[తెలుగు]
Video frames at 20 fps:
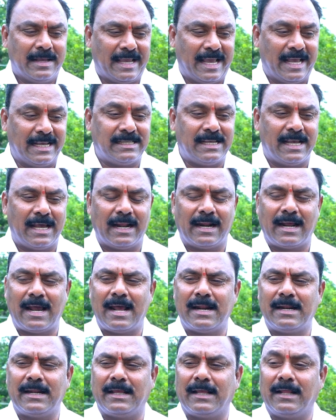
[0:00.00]
కేసీఆర్
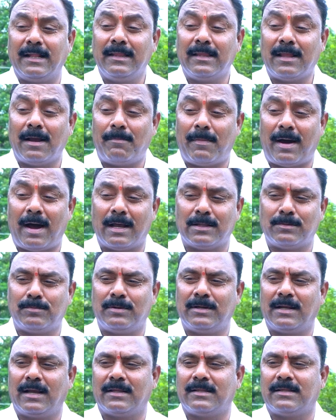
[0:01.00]
గారిని ఇంత
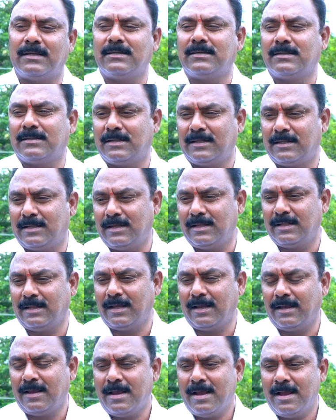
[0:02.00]
మహాత్మునిగా తీర్చిదిద్దింది